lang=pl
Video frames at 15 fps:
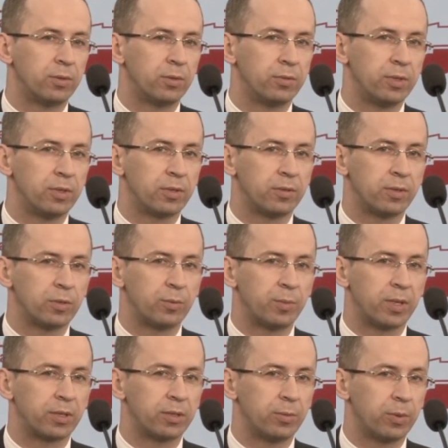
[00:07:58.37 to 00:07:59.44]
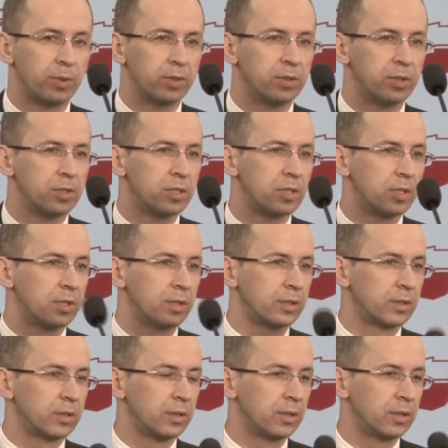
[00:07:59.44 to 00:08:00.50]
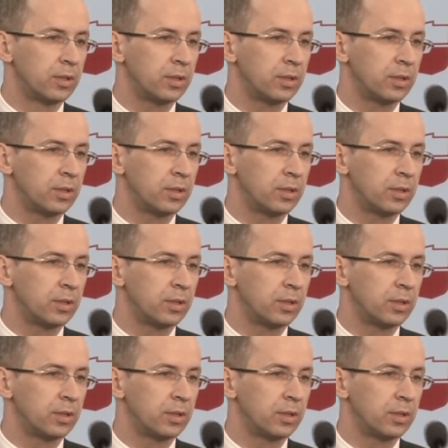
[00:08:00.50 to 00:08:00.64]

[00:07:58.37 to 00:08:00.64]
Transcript: o finansowaniu partii politycznych